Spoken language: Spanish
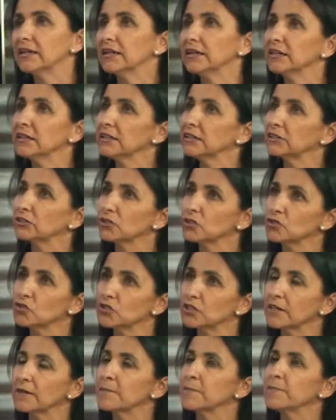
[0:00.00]
Eh,
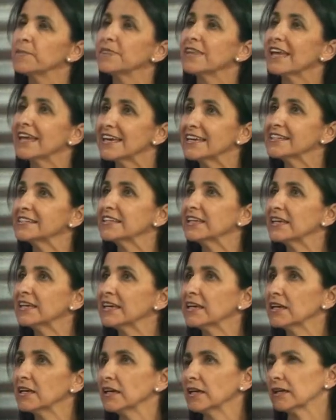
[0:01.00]
entonces,
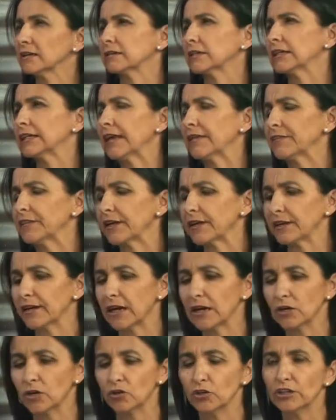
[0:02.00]
ese es el grande
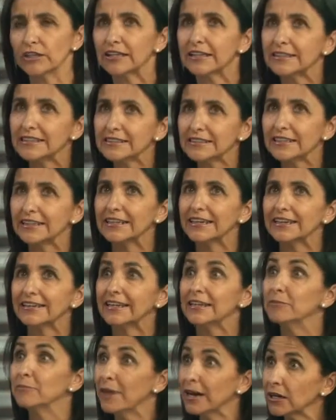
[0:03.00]
rasgo y en, esa,
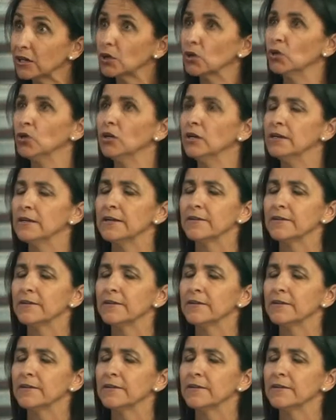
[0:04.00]
en el marco